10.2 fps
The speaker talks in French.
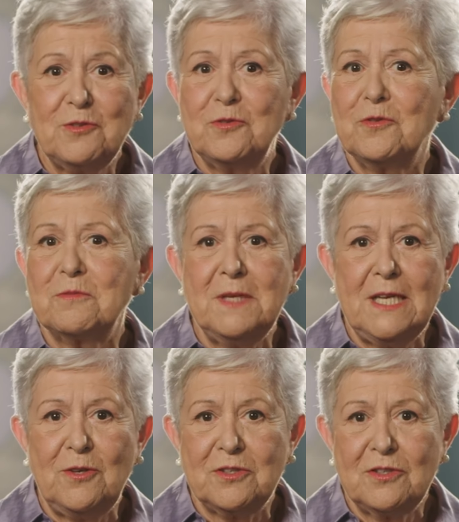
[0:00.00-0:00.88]
toutes
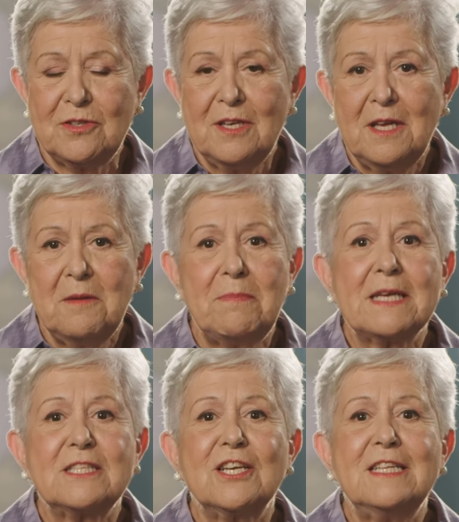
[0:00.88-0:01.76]
mes luttes
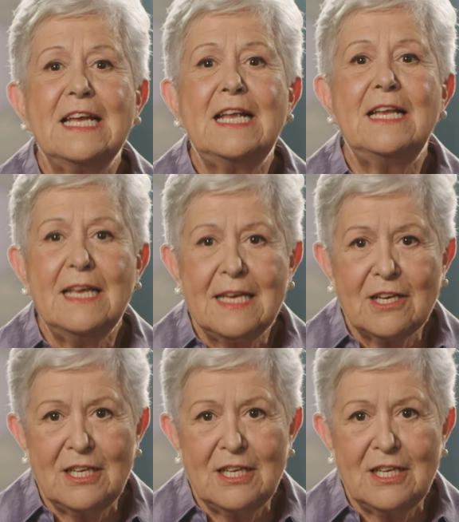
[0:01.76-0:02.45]
personnelle et